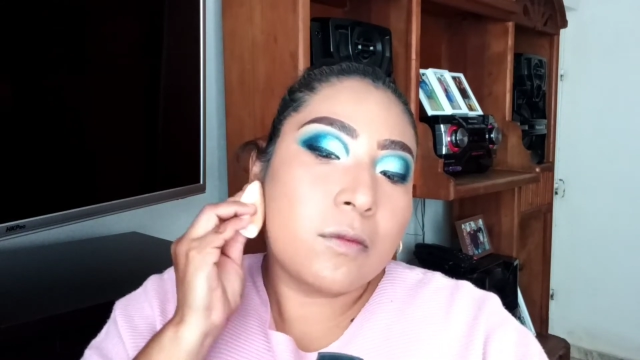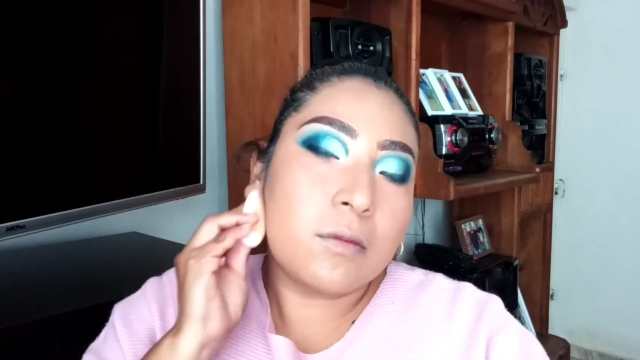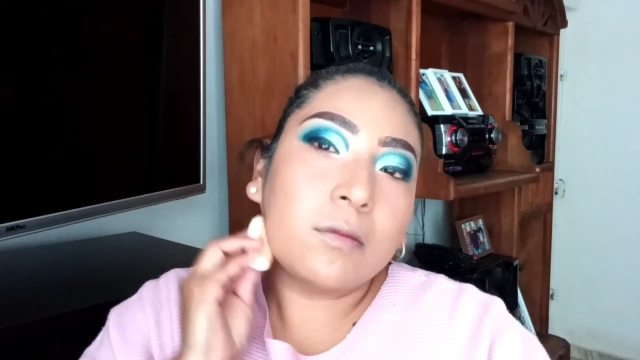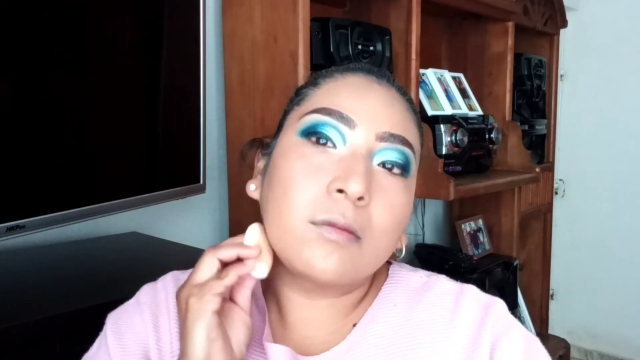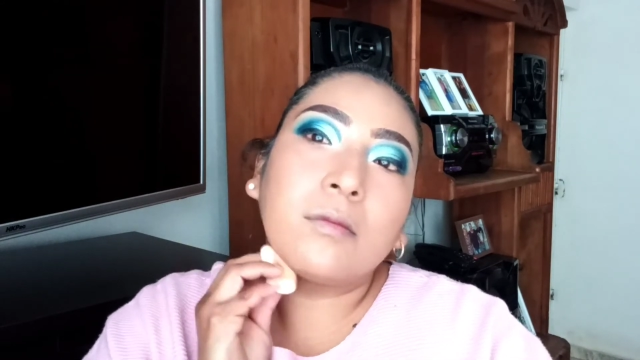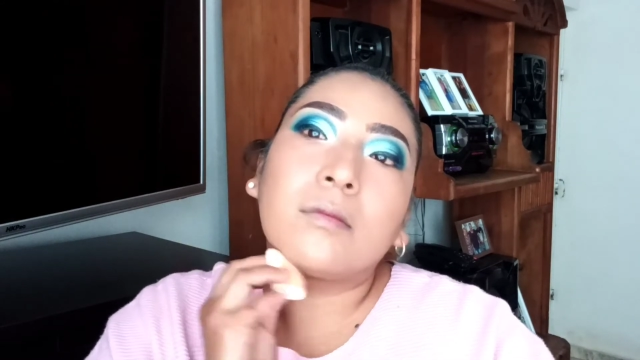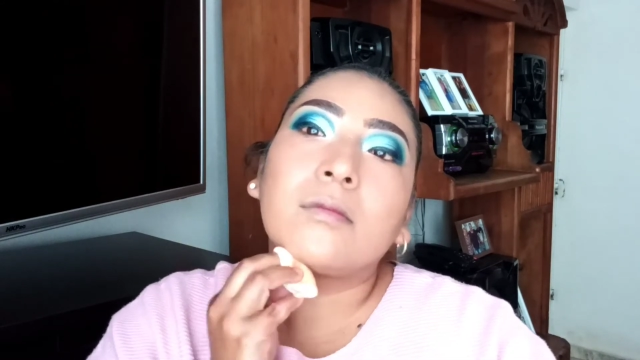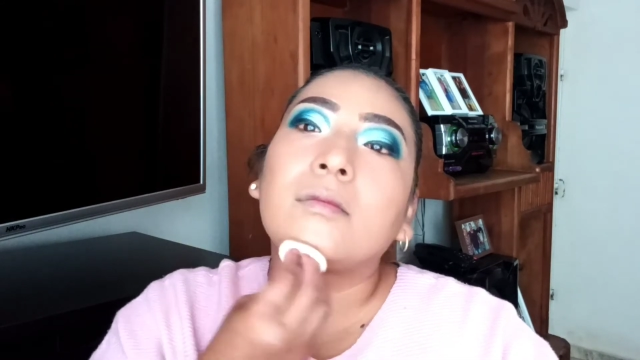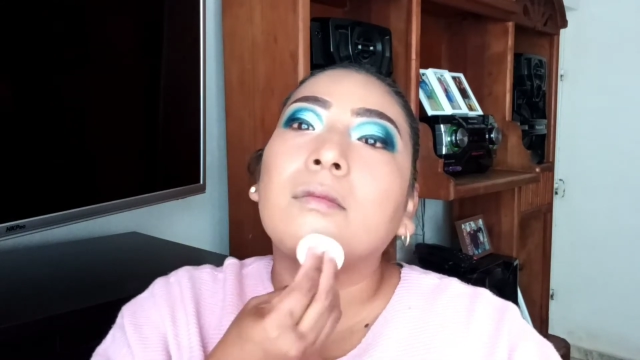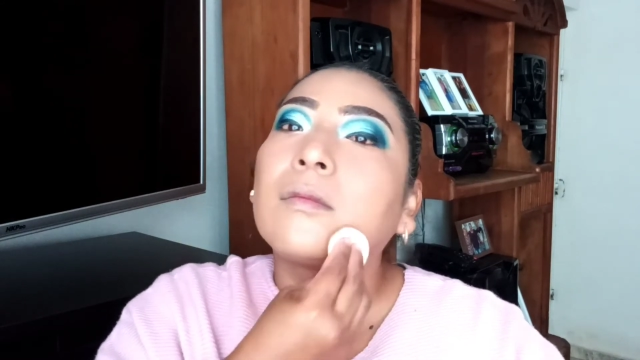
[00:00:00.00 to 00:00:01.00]
y si la
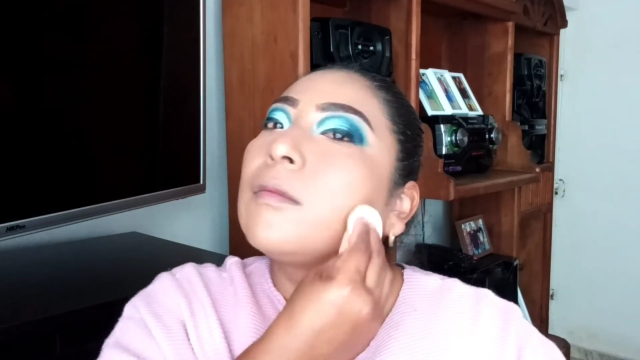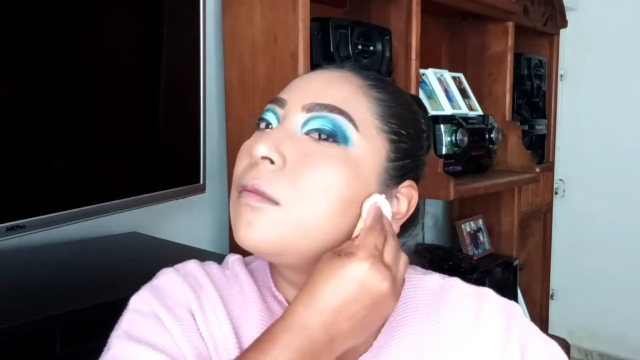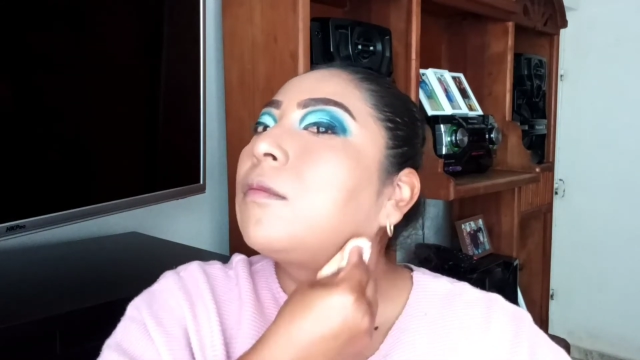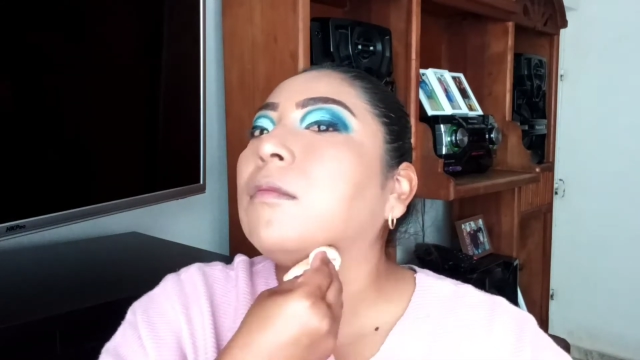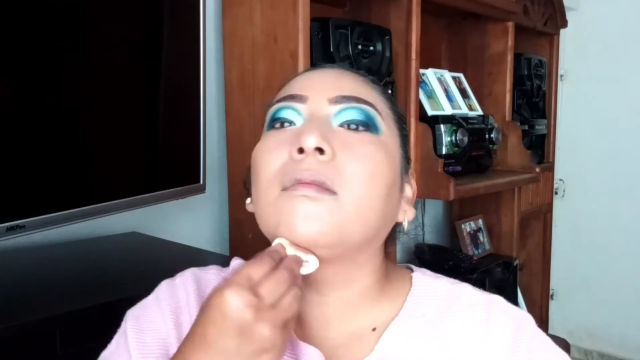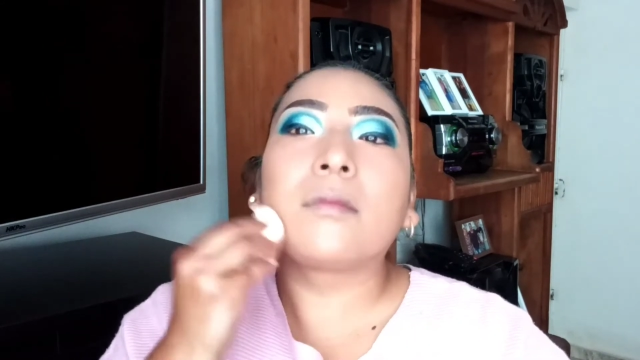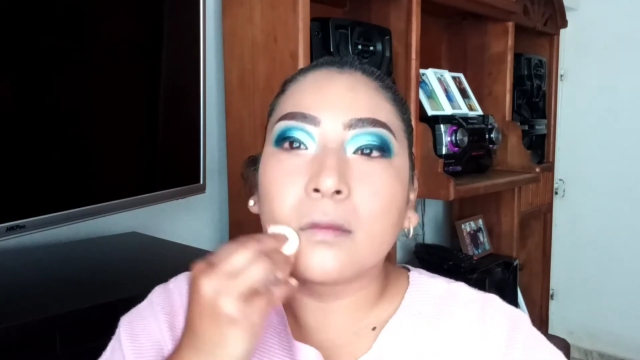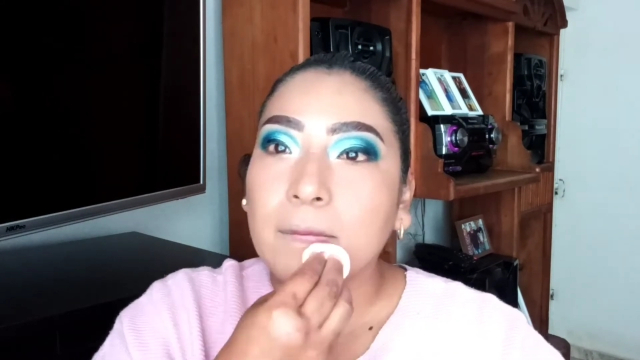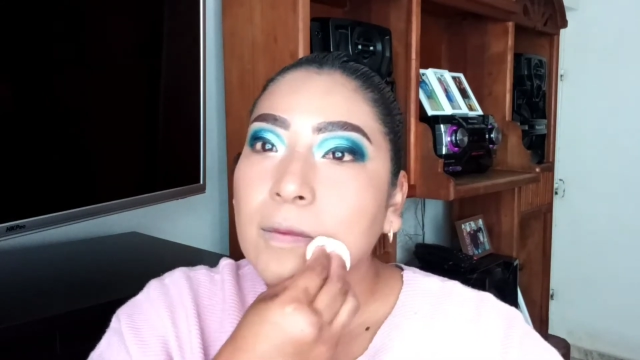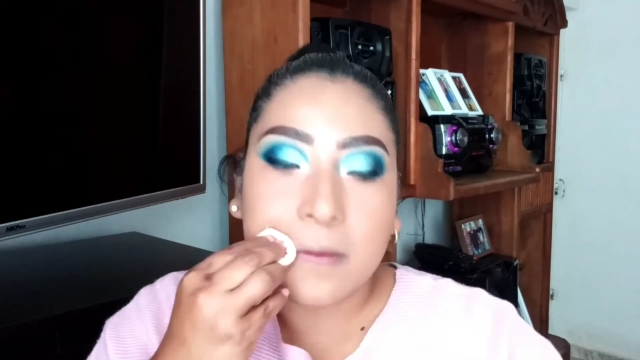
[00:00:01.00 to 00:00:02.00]
cargamos de polvo,
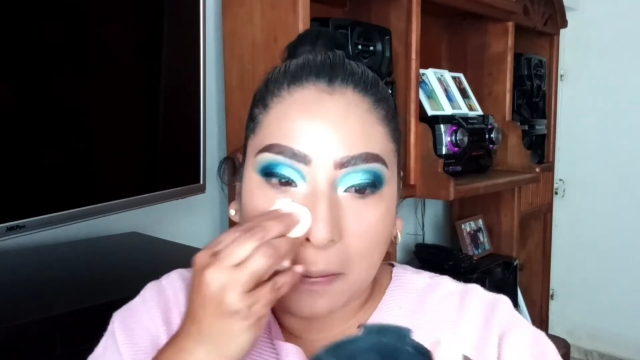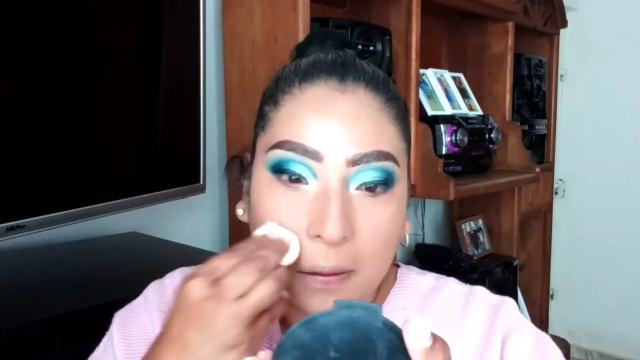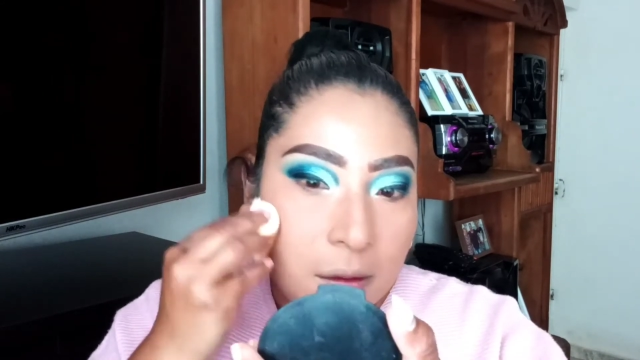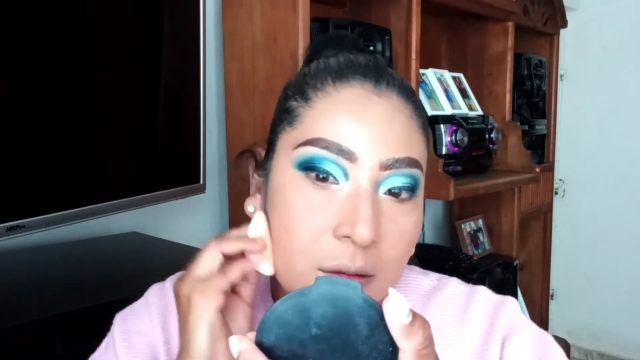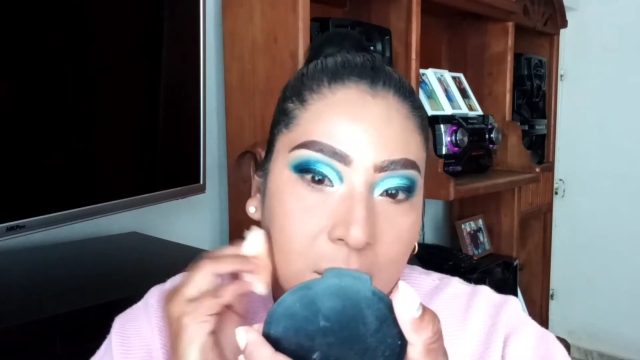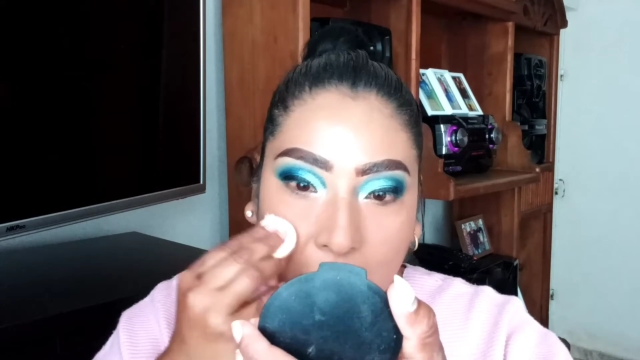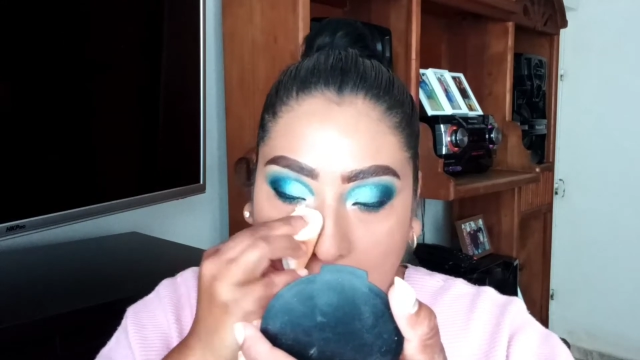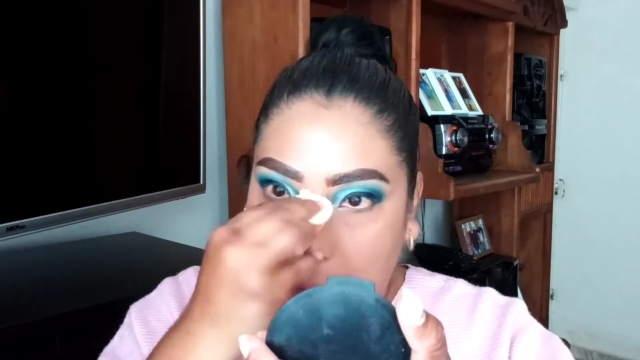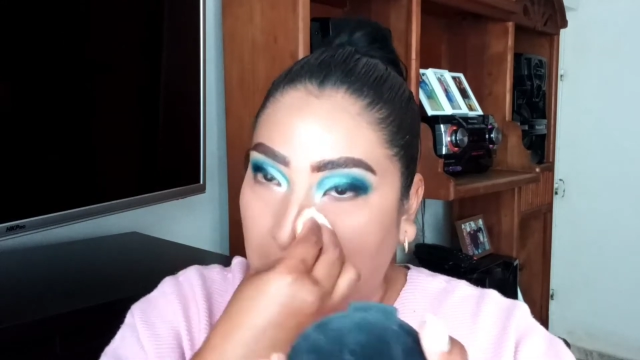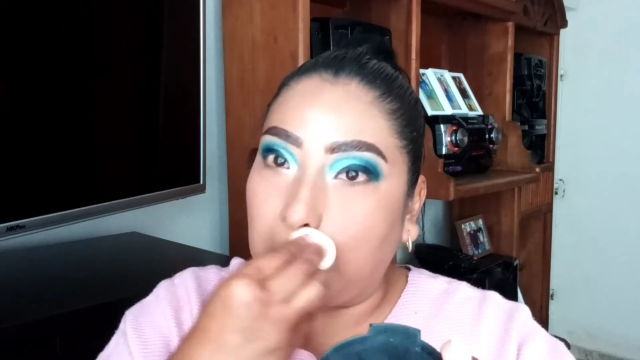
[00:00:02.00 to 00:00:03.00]
pues nuestra base se va a
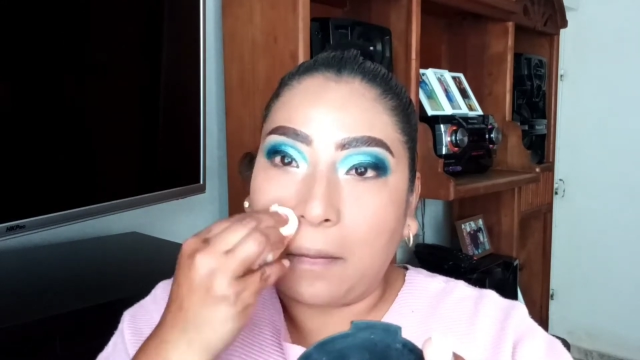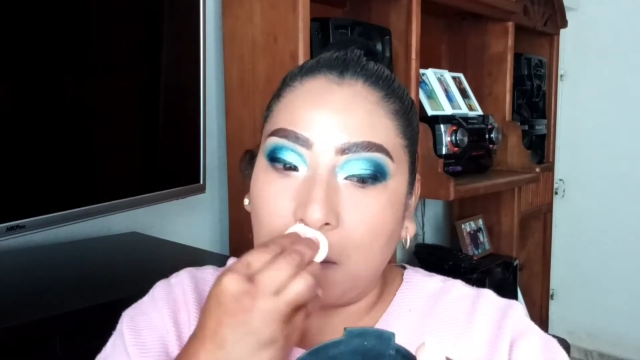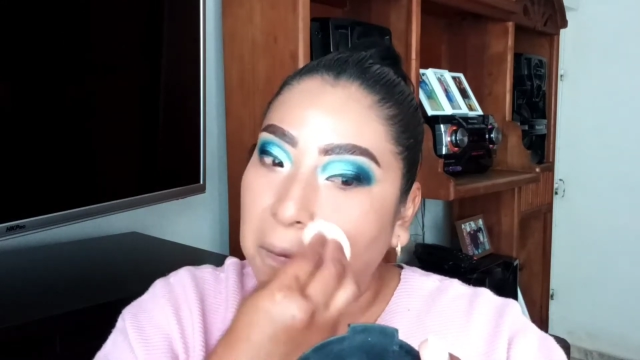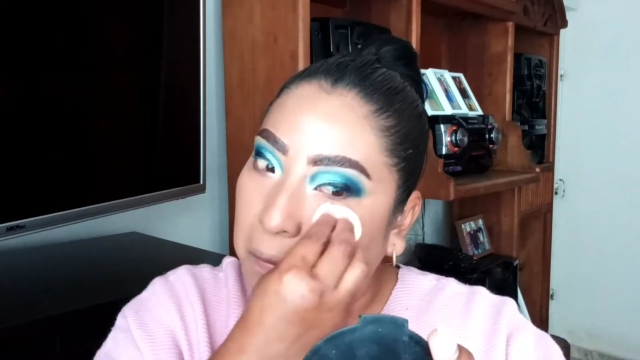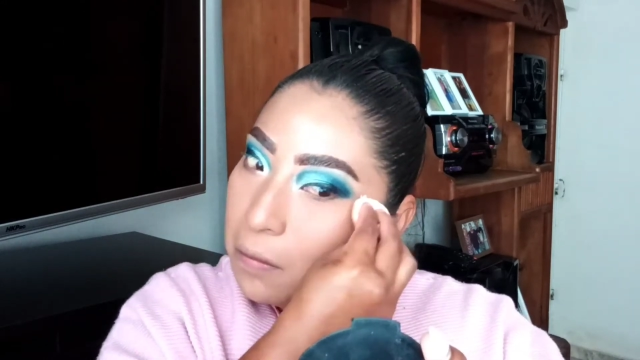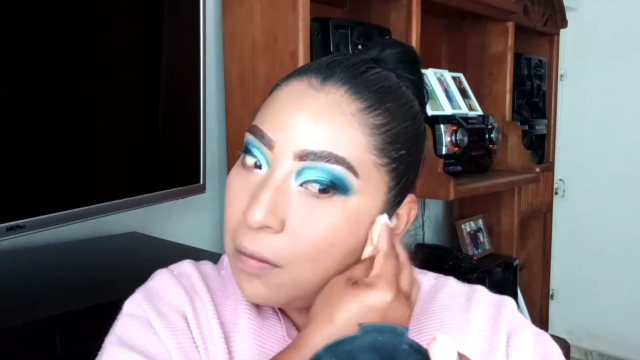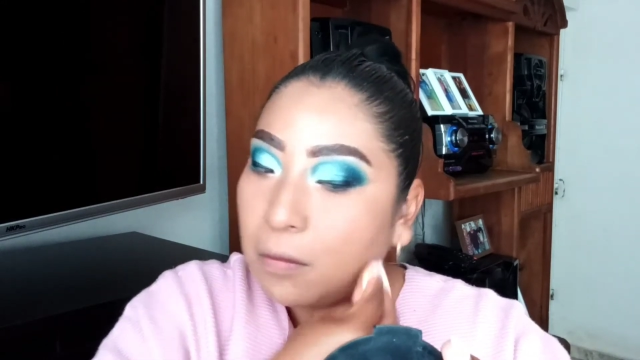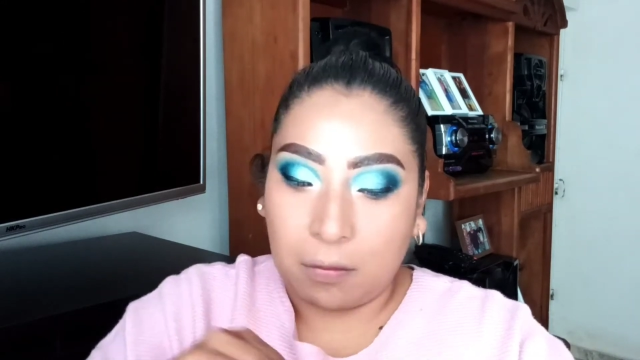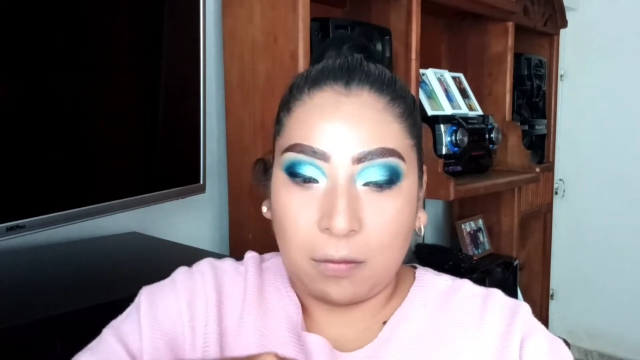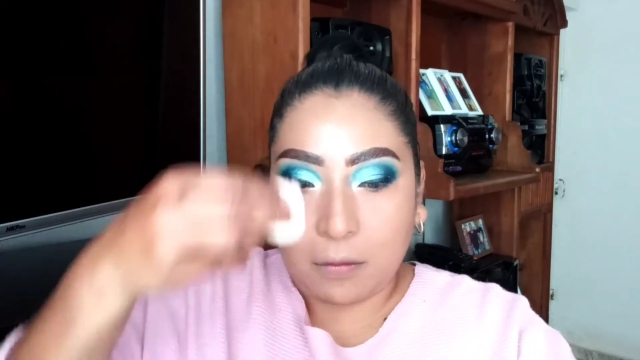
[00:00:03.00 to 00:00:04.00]
cartonar, se va a
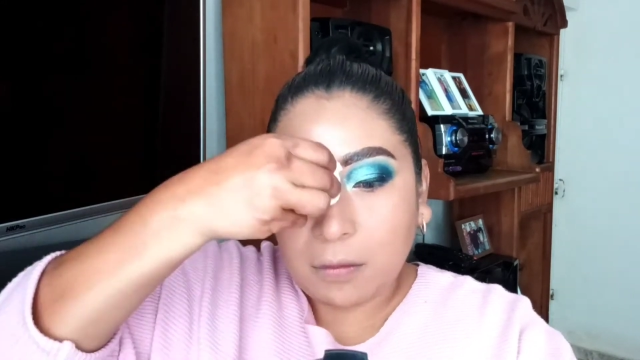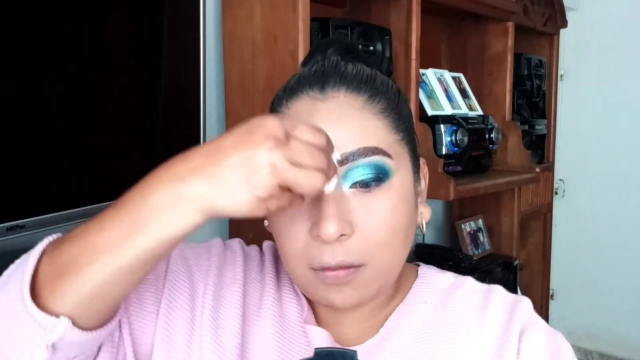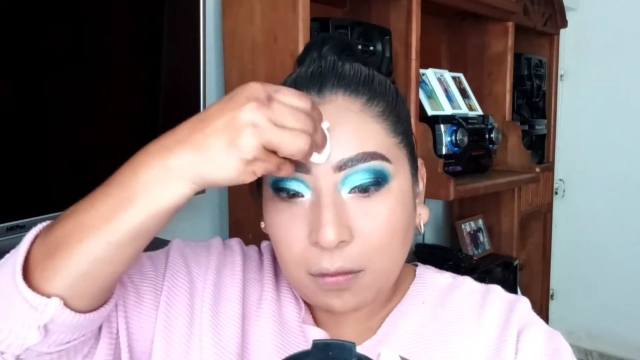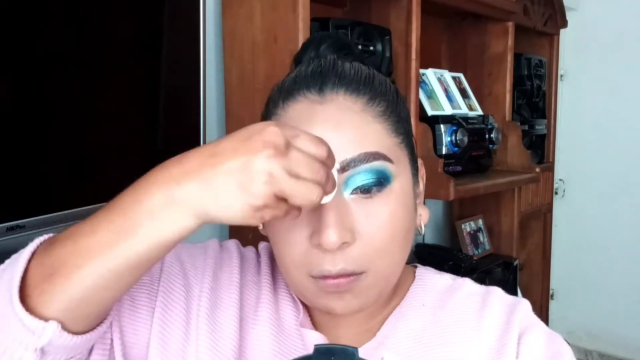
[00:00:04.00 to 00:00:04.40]
resecar